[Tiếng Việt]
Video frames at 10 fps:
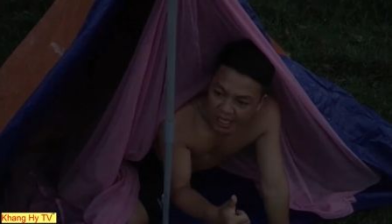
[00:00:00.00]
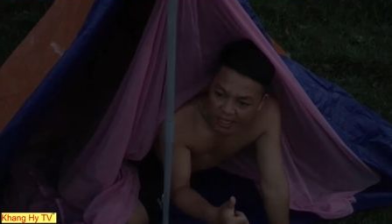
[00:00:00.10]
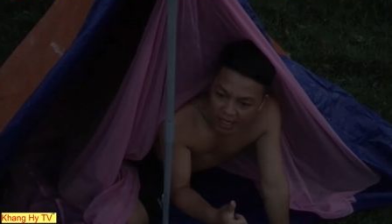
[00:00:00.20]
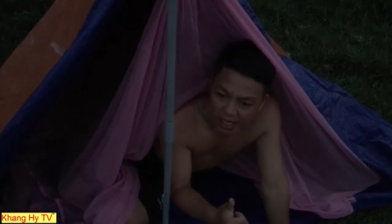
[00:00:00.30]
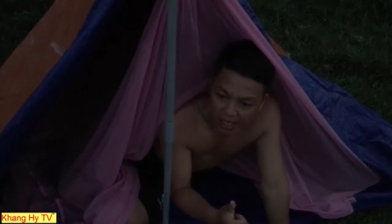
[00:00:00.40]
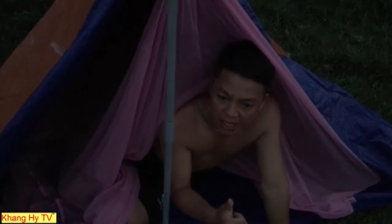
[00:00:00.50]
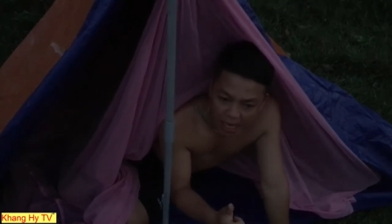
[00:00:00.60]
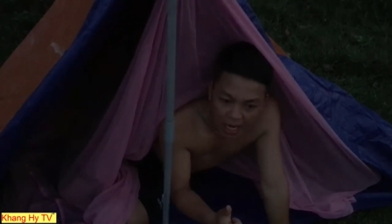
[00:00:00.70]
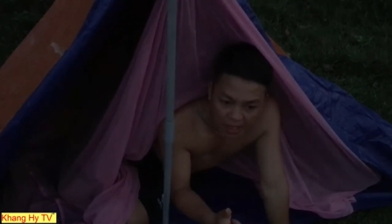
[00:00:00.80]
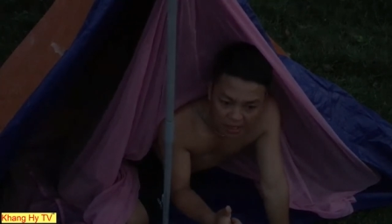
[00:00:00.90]
là rất là
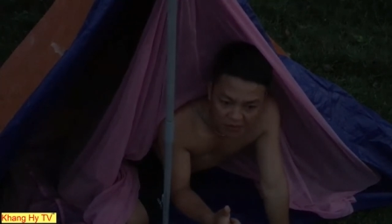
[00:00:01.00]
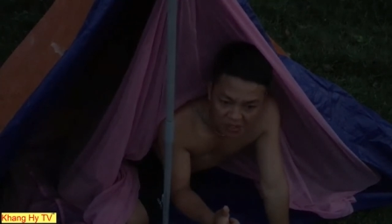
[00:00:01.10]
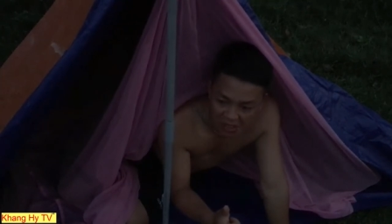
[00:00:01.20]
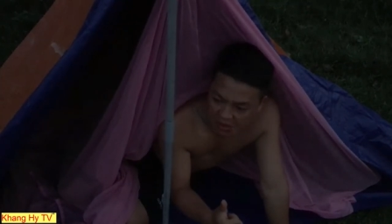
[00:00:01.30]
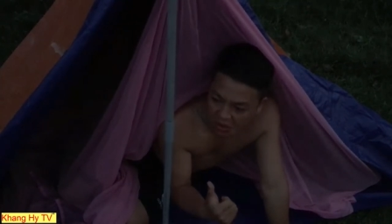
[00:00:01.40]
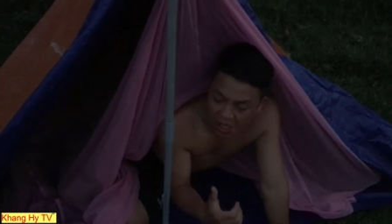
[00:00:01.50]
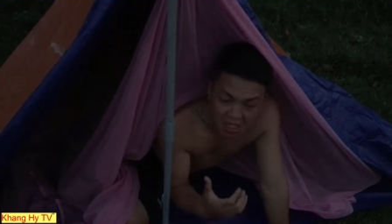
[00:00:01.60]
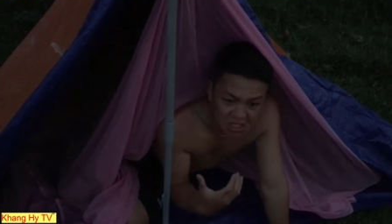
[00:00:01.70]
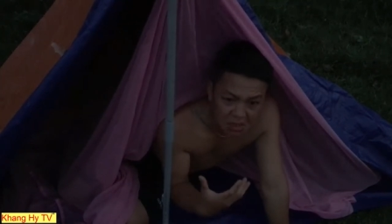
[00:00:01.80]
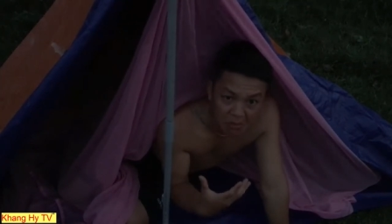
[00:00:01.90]
căng bởi vì tôi rất
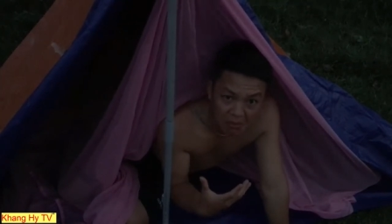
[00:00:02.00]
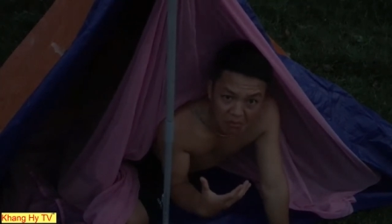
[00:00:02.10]
là sợ